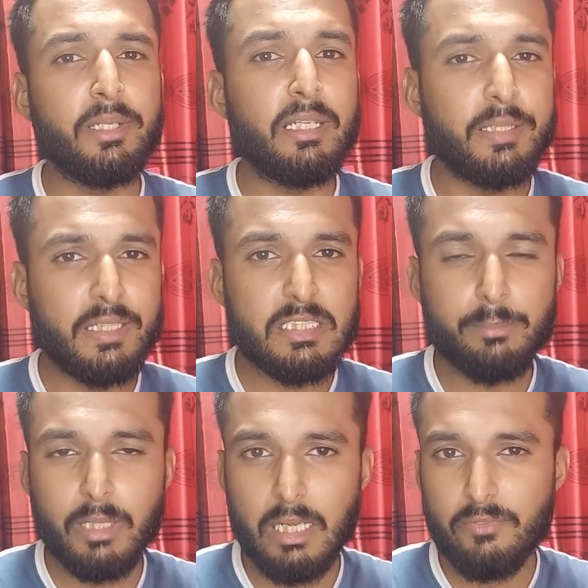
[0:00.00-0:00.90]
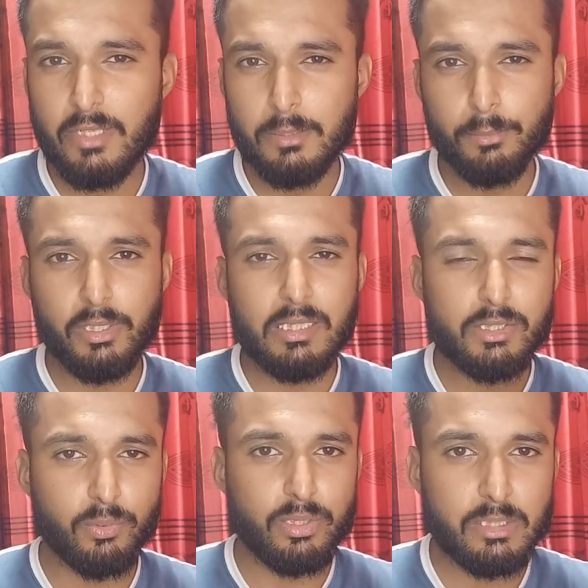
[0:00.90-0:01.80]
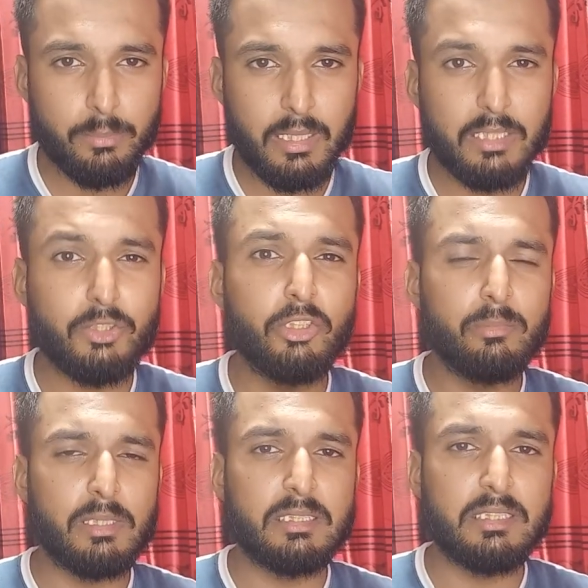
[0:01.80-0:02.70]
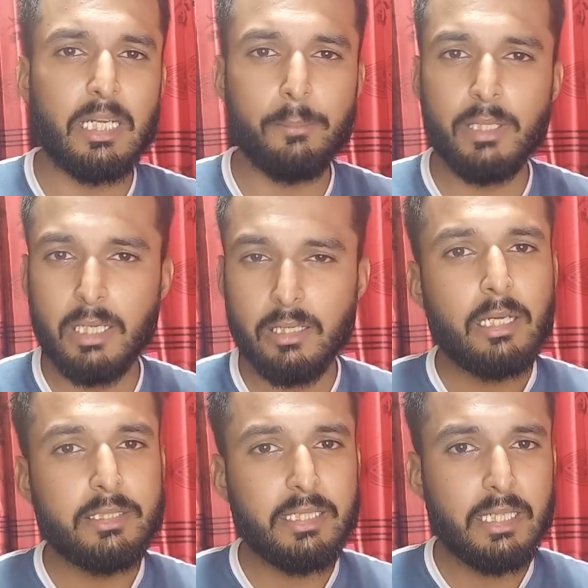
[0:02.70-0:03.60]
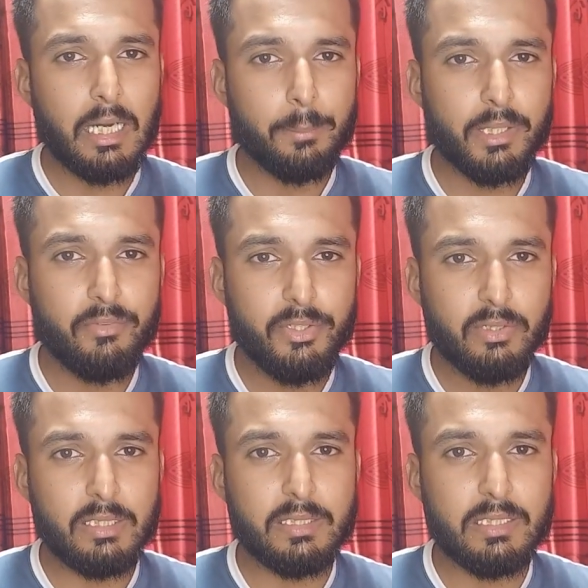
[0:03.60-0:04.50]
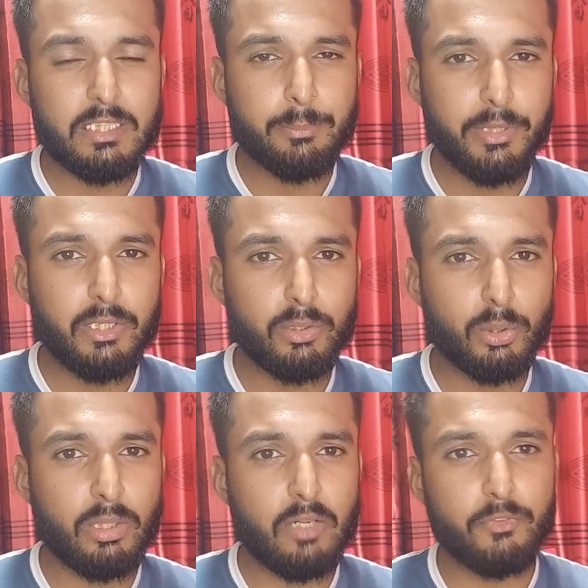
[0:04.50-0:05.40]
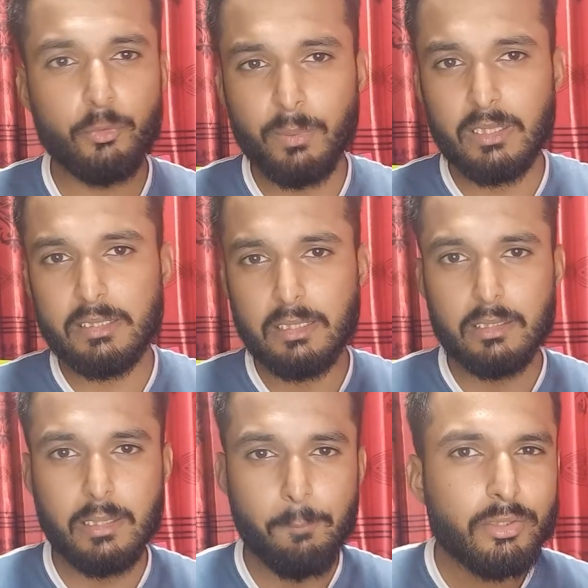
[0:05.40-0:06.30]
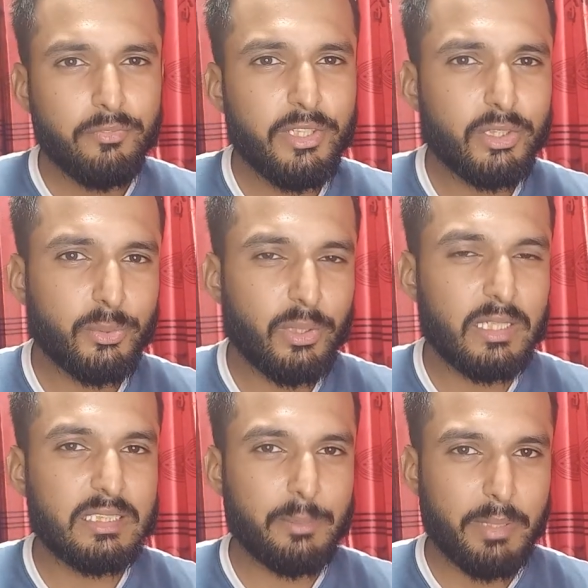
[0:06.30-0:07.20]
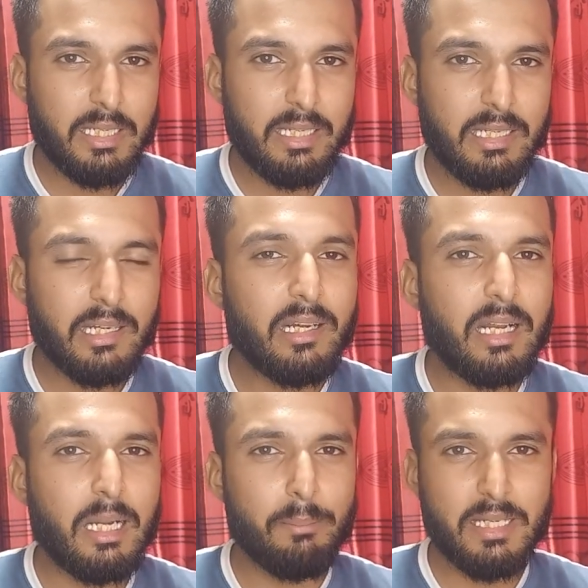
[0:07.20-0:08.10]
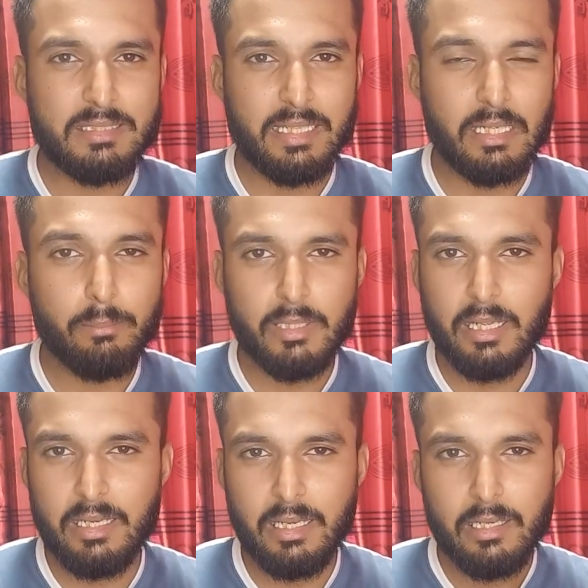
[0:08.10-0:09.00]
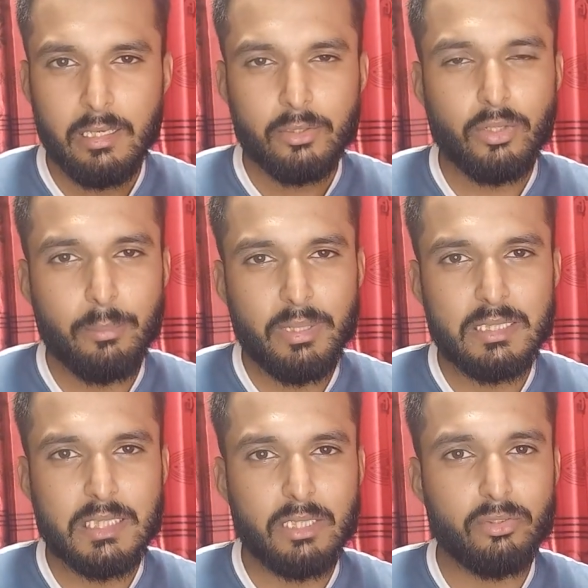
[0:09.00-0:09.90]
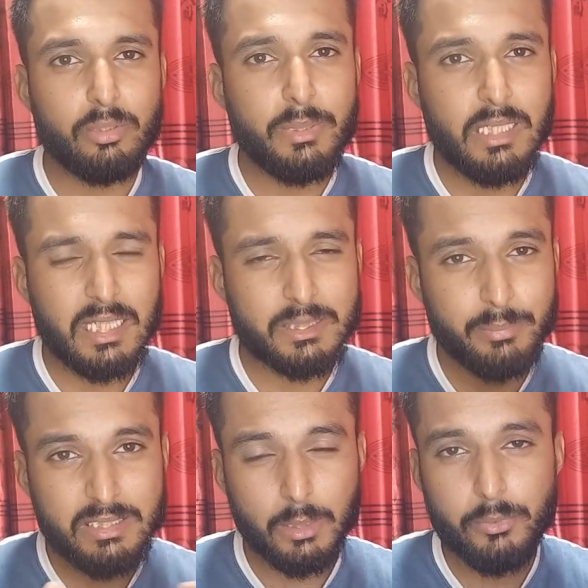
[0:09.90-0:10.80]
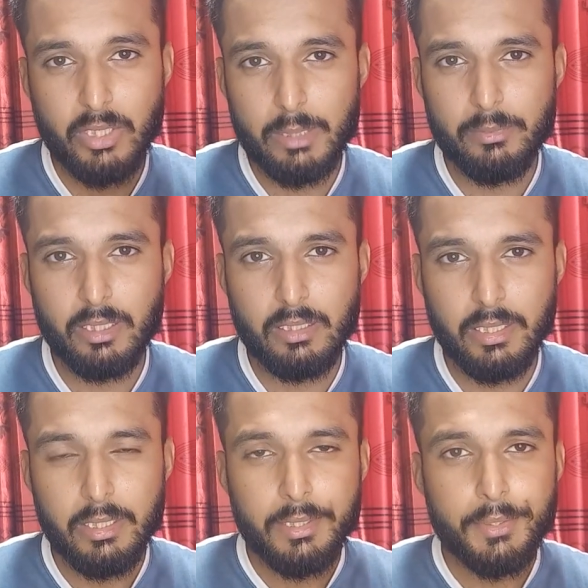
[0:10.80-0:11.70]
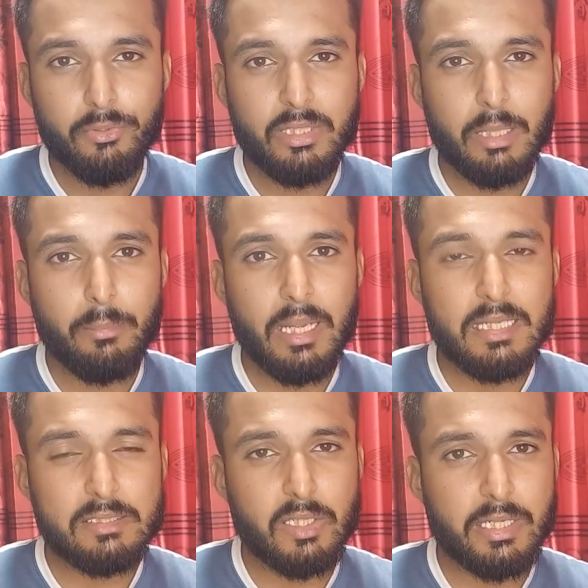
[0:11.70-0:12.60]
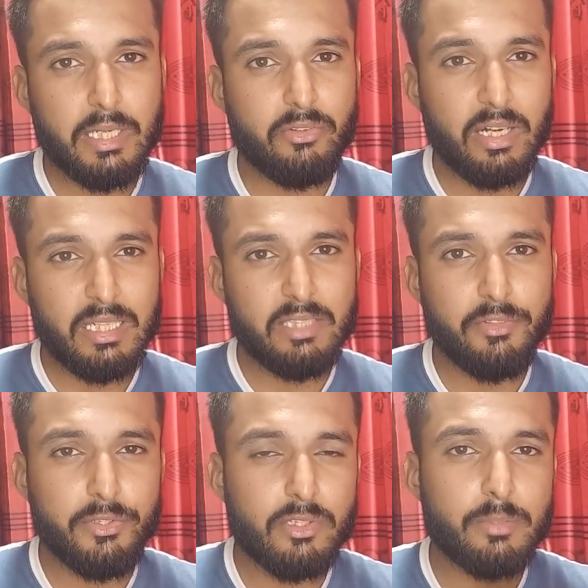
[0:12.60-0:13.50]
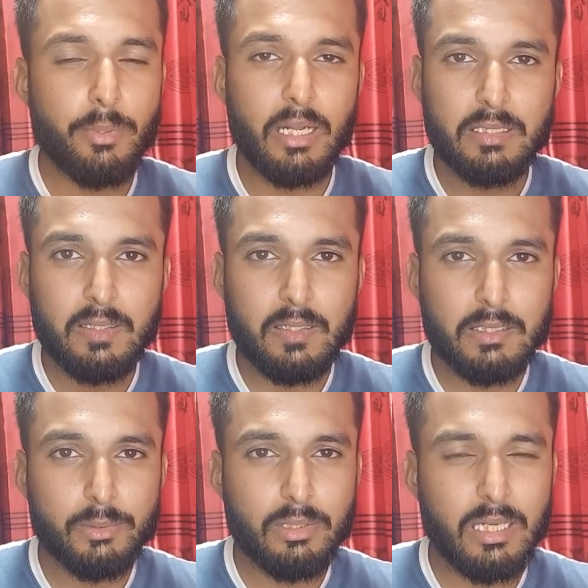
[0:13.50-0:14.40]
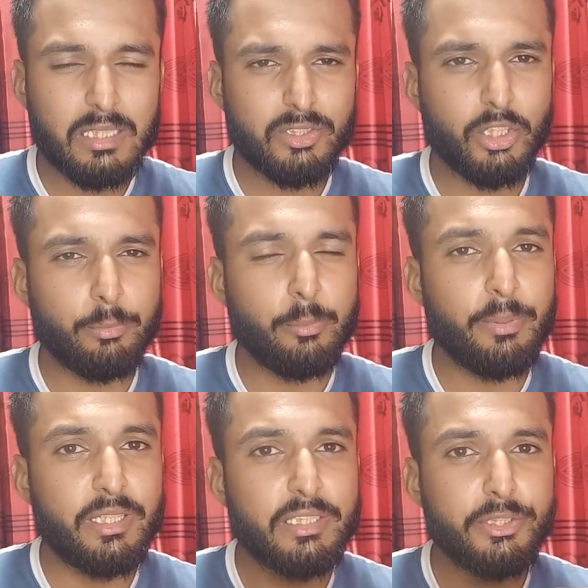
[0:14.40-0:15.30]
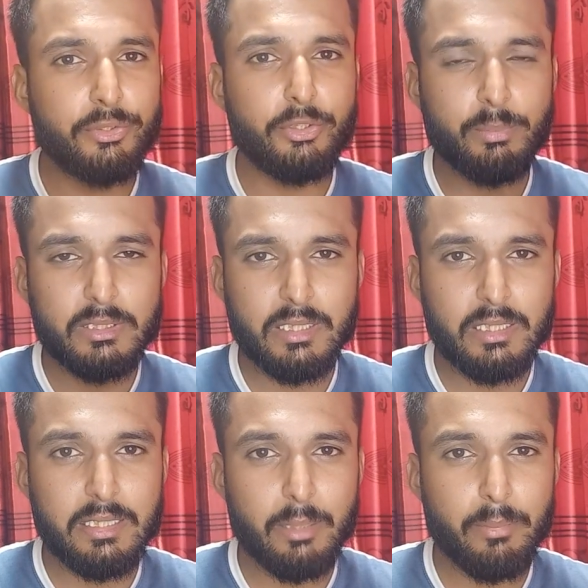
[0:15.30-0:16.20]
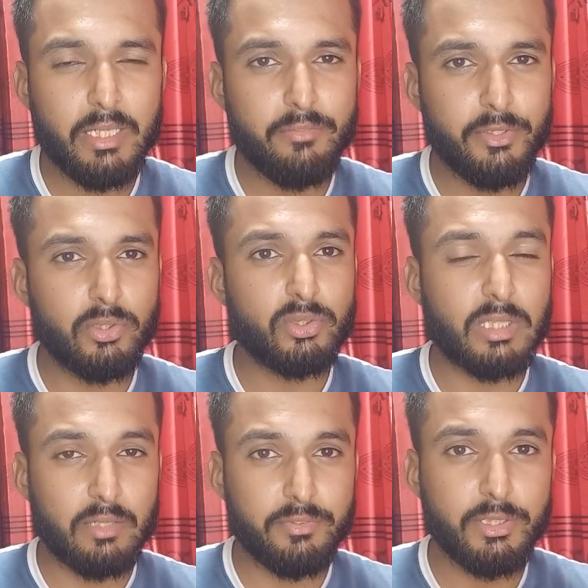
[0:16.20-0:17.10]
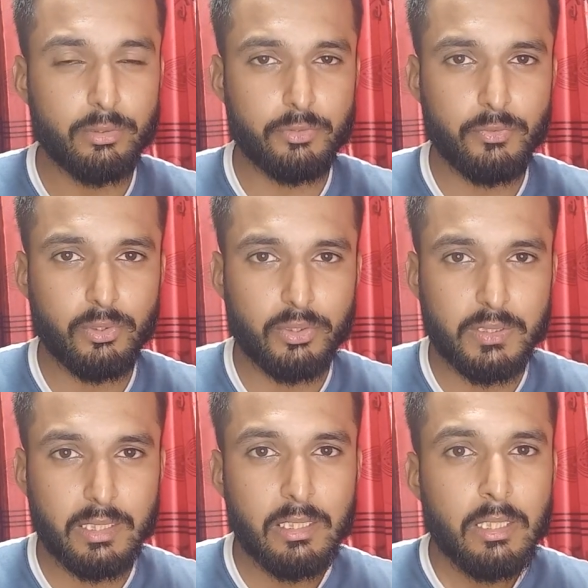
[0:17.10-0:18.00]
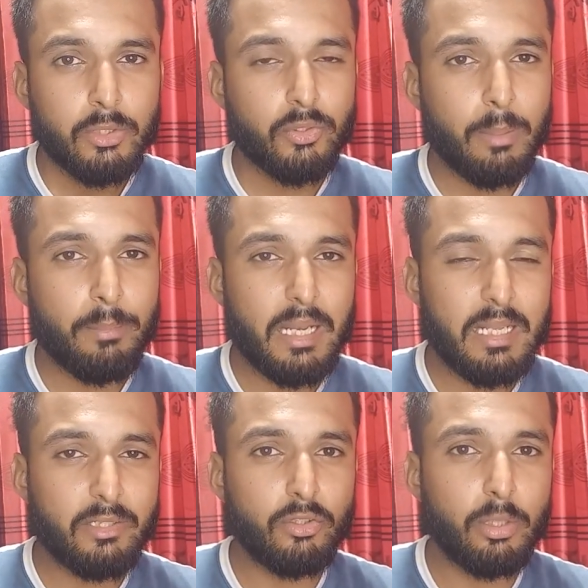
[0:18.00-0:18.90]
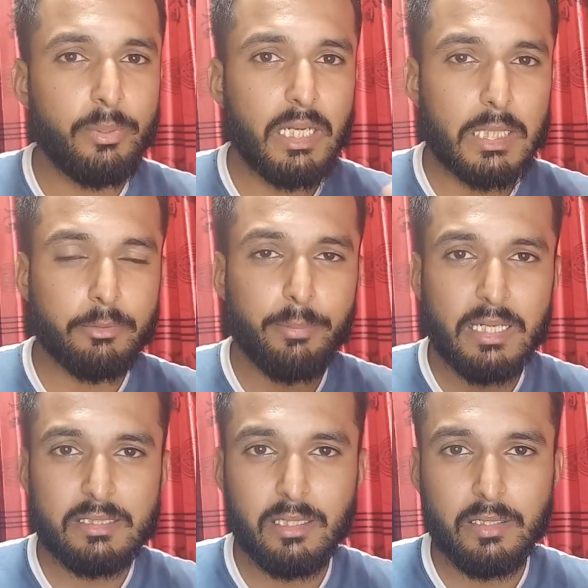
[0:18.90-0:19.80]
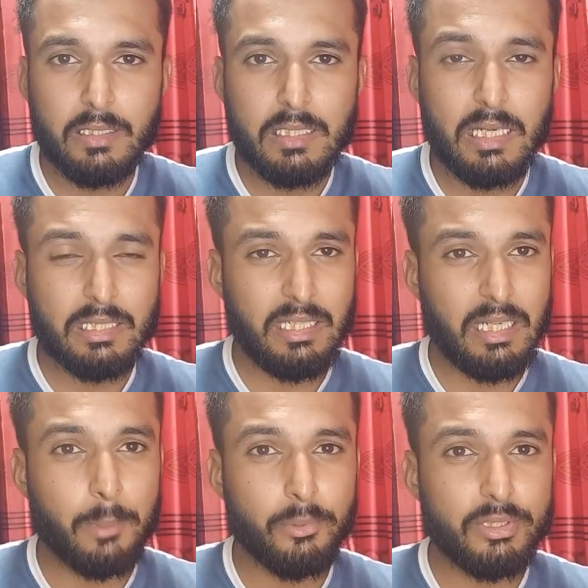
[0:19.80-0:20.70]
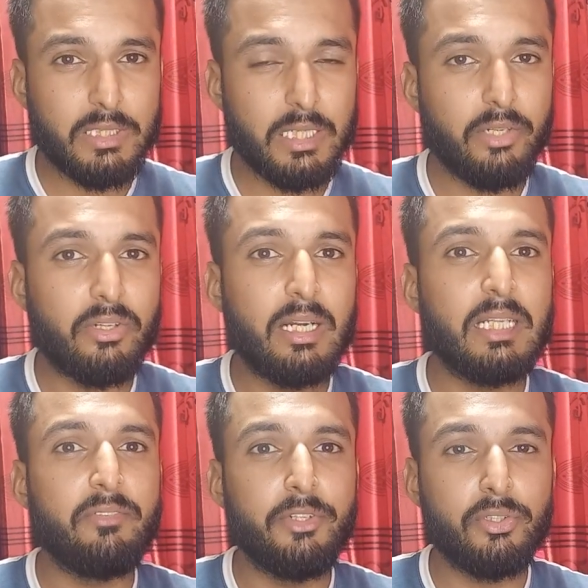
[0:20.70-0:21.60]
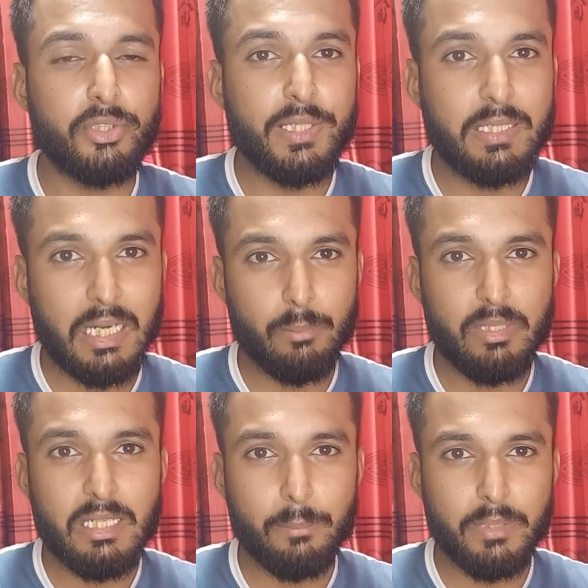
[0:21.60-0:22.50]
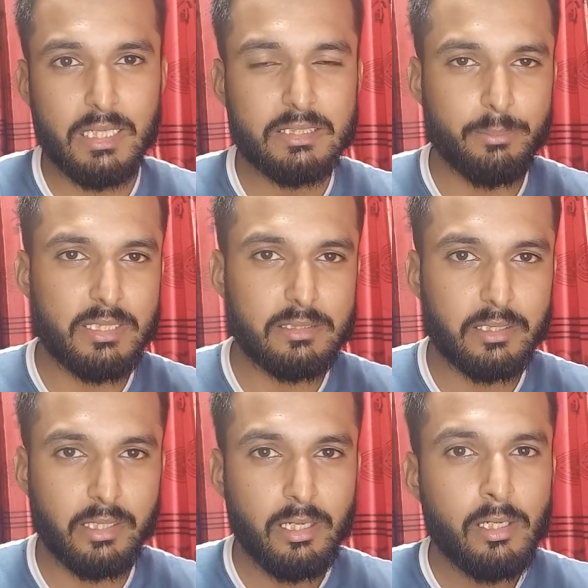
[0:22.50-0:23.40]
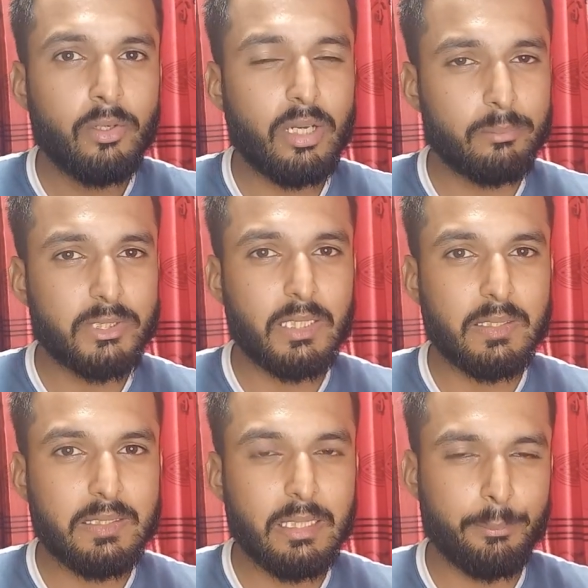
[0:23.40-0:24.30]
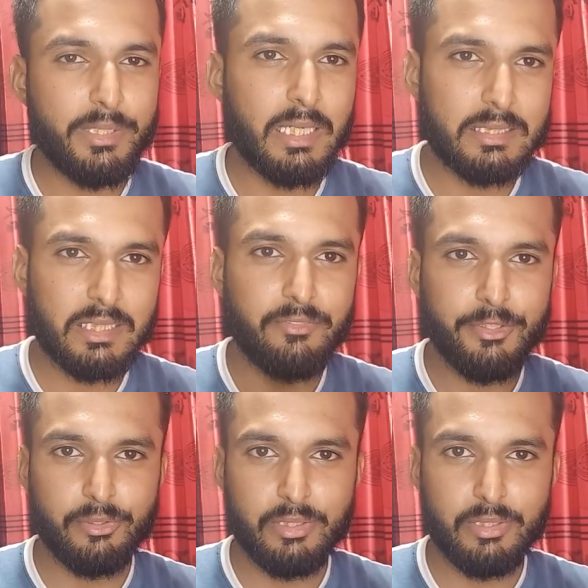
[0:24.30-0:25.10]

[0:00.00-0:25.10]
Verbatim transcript: के लिए रील्स बनाएं फेसबुक के लिए स्टोरीज बनाएं जो मर्जी आप बनाएं ये आपकी वीडियो एडिटिंग की स्पीड को जो काफ़ी ऊपर ले जाता है तो वीडियो शुरू करने से पहले अगर आप मेरे चैनल पर नए हैं तो आप मेरे चैनल को भी लाजमी सब्सक्राइब कर लें क्योंकि मैं इस तरह की ट्रेंडिंग वीडियोज़ बनाता रहता हूँ खासतौर पर बिगिनर यूट्यूबर्स के लिए मेरी वीडियोज़ काफ़ी यूज़फुल होती हैं तो आप बेल आइकन को भी लाजमी प्रेस कर दें ताकि आपको इस तरह की ट्रेंडिंग वीडियोज़ की टाइमली अपडेट्स मिल सकें और हम चलते हैं अपनी आज की वीडियो